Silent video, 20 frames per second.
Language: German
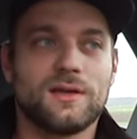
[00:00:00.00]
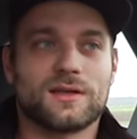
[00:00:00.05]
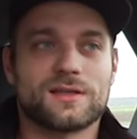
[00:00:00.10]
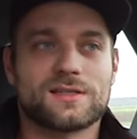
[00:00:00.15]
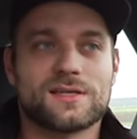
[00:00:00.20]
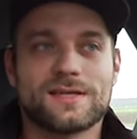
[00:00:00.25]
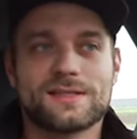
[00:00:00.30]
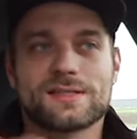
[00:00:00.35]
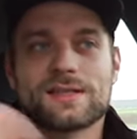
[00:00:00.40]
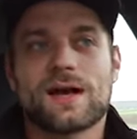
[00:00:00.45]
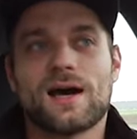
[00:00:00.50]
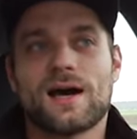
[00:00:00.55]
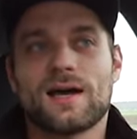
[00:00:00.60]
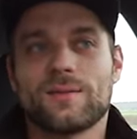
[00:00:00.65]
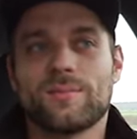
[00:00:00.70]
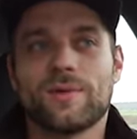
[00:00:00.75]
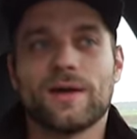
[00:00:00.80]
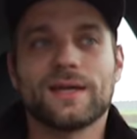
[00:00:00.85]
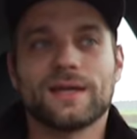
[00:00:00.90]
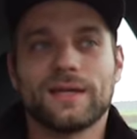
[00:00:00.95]
Das heißt,
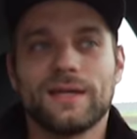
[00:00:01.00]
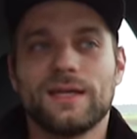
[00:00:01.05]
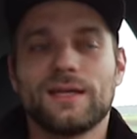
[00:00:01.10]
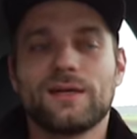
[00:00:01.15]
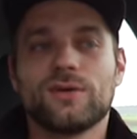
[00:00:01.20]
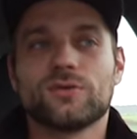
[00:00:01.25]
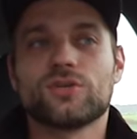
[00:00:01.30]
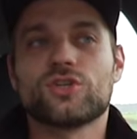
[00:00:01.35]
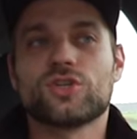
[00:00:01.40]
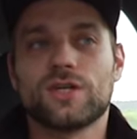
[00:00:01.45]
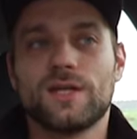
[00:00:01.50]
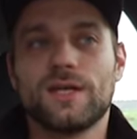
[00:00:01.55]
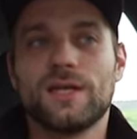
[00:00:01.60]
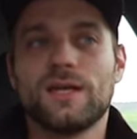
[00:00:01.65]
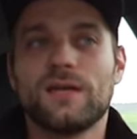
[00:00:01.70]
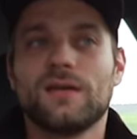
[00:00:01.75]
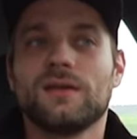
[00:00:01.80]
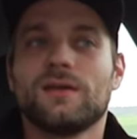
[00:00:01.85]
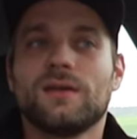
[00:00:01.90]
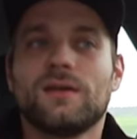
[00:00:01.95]
gerade bei Regen und
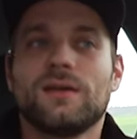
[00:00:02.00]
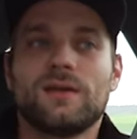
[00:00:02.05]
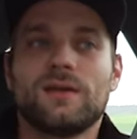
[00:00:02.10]
Schnee